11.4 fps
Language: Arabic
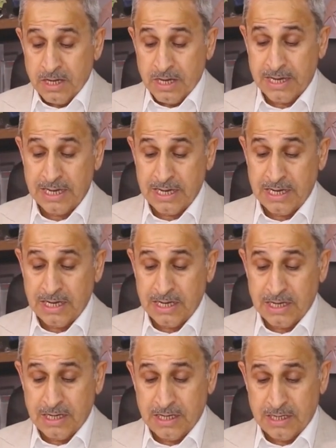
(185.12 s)
آه،
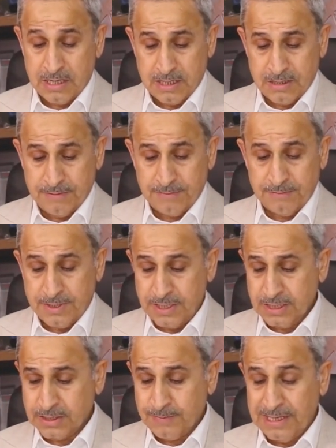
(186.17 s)
آه،
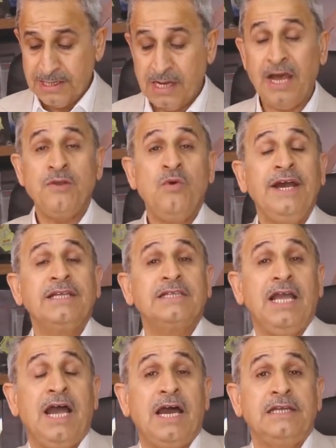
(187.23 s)
بالنسبه لانواع
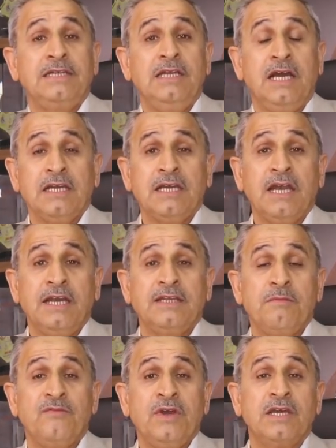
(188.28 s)
التحاليل الحقيقه
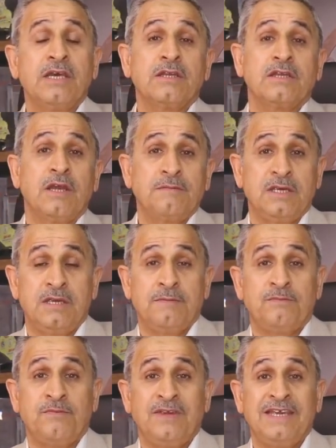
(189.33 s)
عندما يفكر
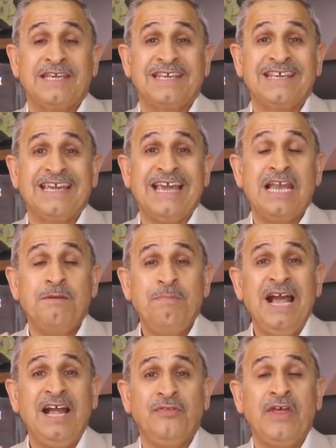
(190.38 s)
الطبيب في
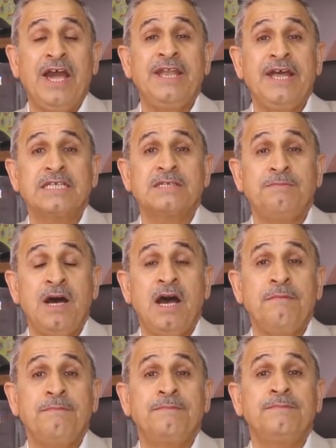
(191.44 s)
البحث عن
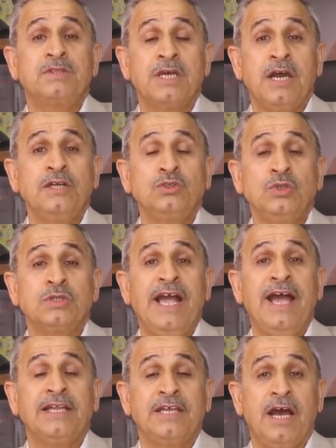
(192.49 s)
اسباب تراجع
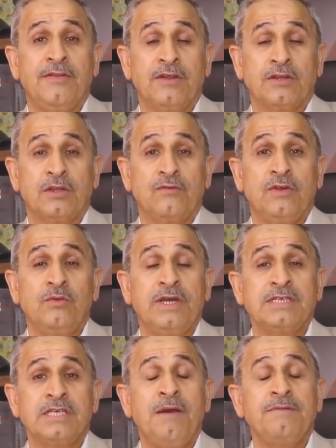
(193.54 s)
صحة هذا الطفل
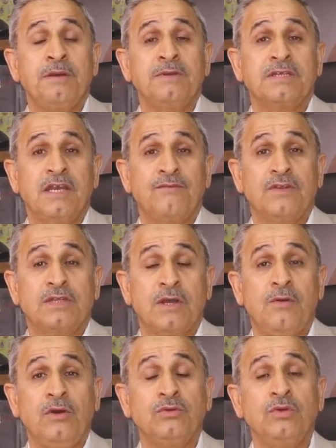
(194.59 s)
وإصابته بطيف
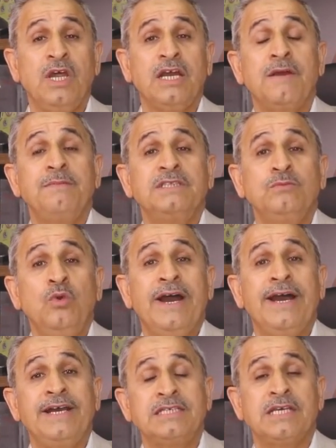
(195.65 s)
التوحد هناك
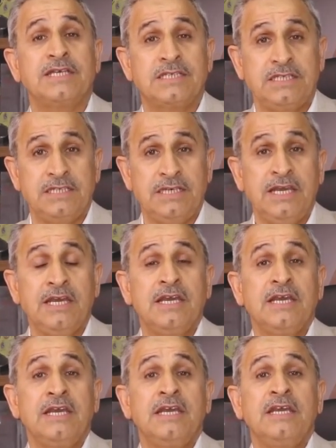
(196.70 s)
مجموعة أساسية
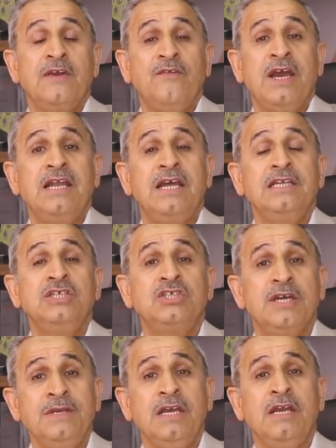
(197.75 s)
يفعلها
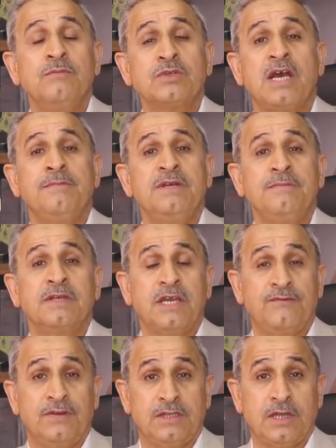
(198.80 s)
لجميع المصابين
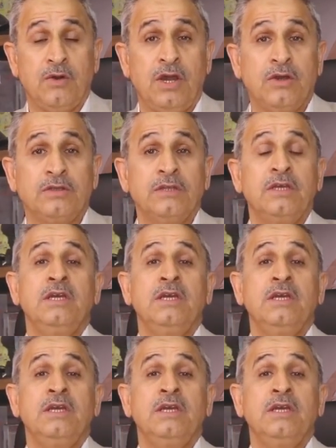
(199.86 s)
بطيف التوحد